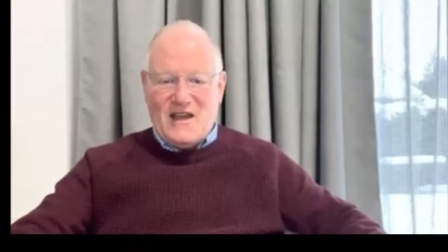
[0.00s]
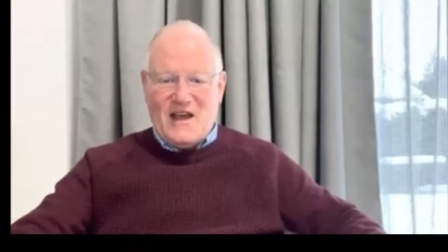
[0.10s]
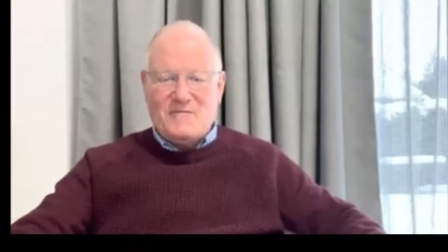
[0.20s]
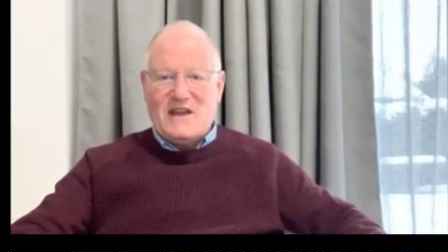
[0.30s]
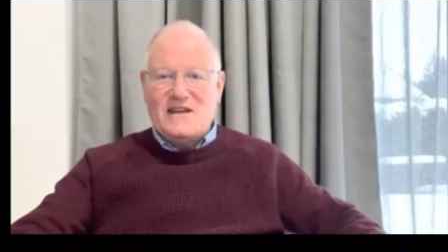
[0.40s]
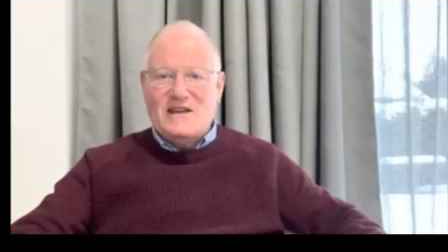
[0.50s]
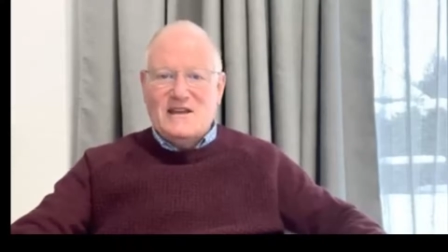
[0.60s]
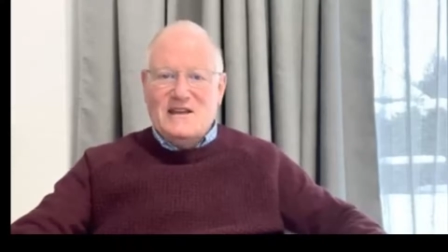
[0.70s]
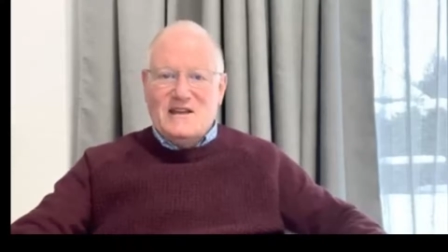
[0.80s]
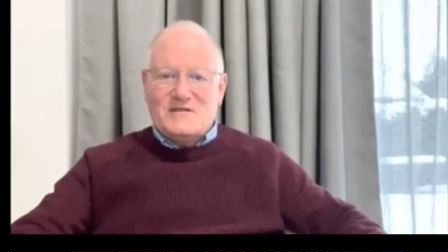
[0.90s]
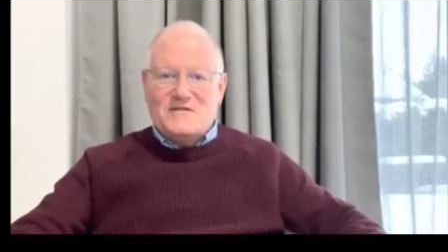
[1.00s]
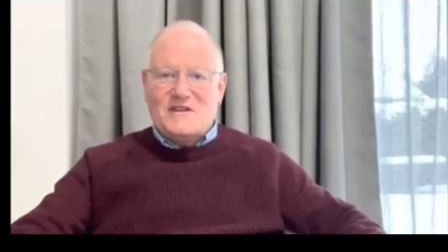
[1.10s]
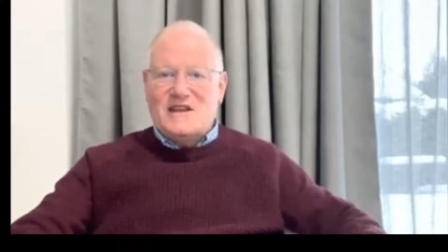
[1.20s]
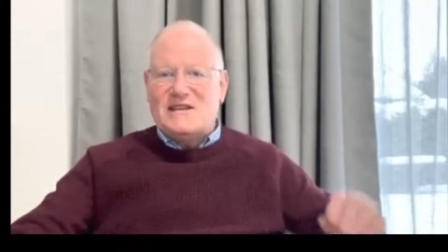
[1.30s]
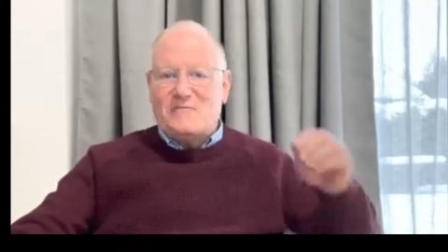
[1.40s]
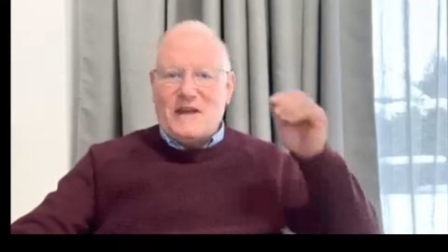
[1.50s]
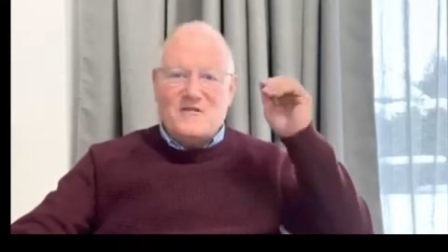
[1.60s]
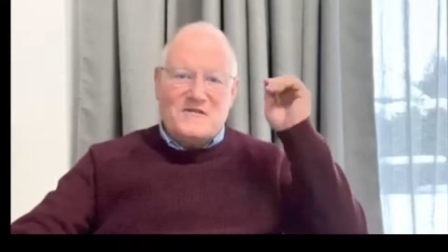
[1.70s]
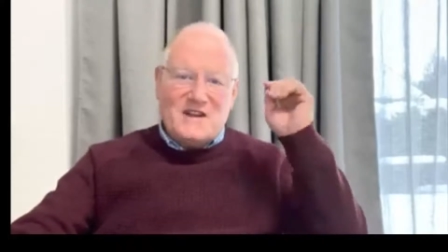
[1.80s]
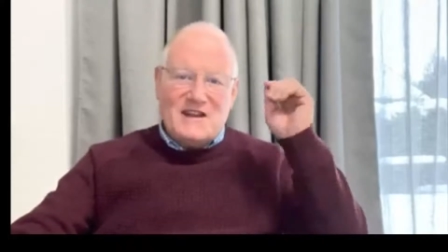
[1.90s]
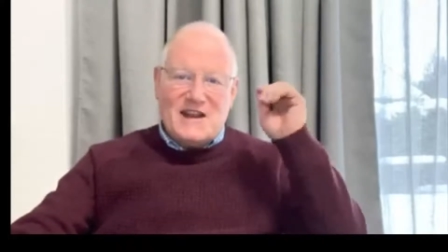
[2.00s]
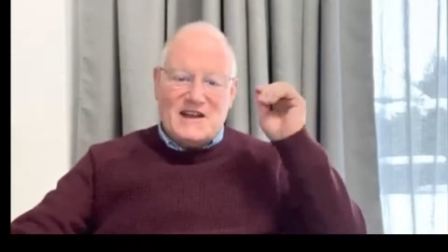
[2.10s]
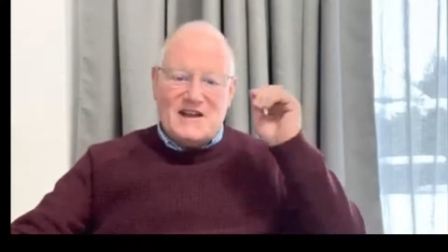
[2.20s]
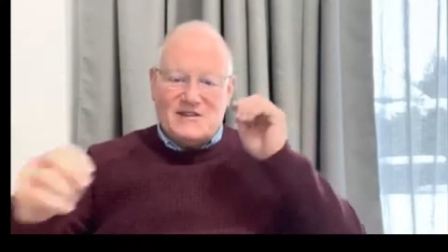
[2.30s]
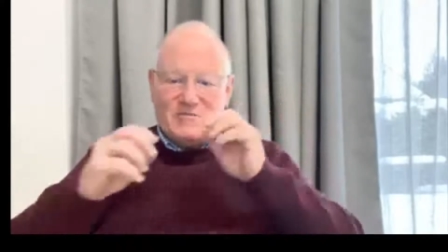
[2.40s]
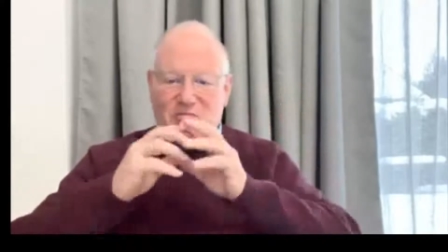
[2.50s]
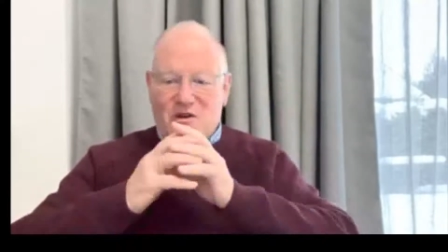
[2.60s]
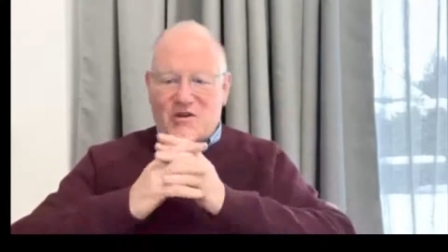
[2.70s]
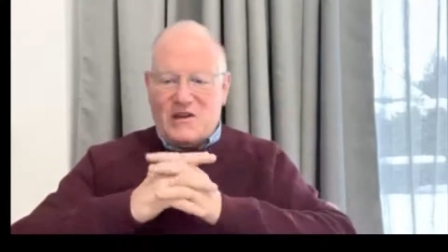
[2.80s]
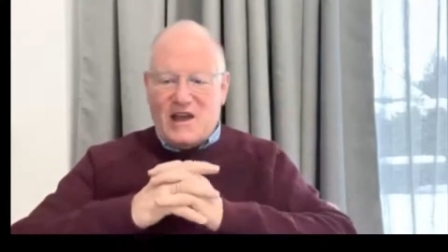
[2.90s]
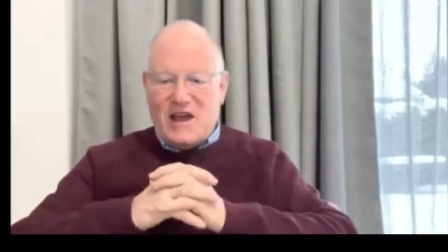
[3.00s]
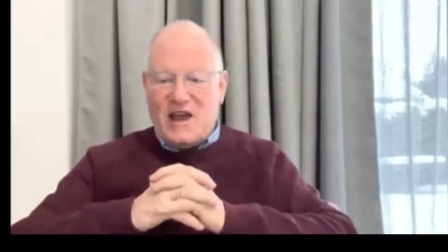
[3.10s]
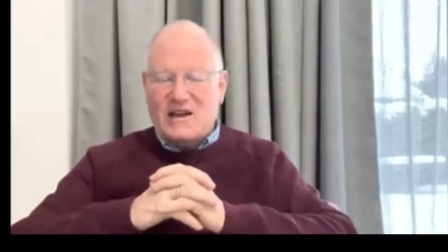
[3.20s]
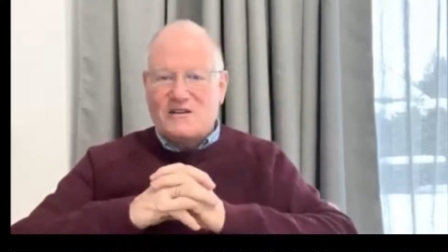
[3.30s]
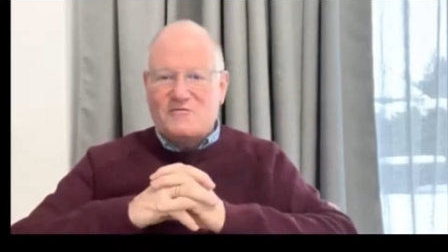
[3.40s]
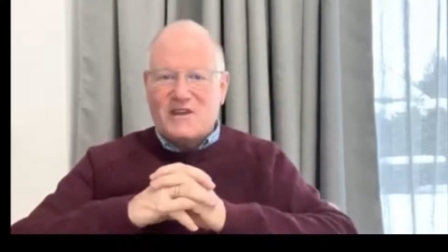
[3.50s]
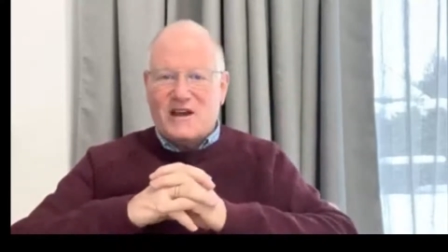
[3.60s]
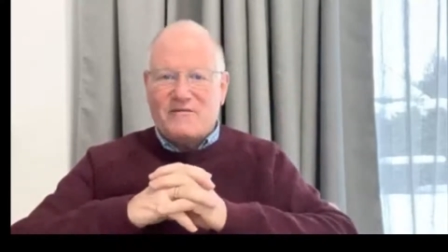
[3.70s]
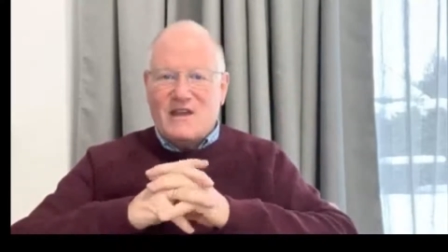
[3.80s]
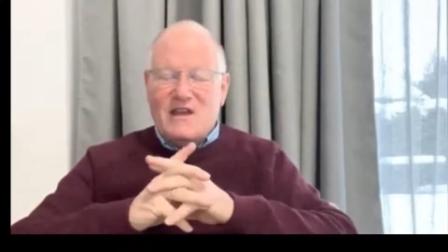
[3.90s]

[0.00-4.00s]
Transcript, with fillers: Amen. Ce filet s'appelle le filet de la grande peur. Alléluia.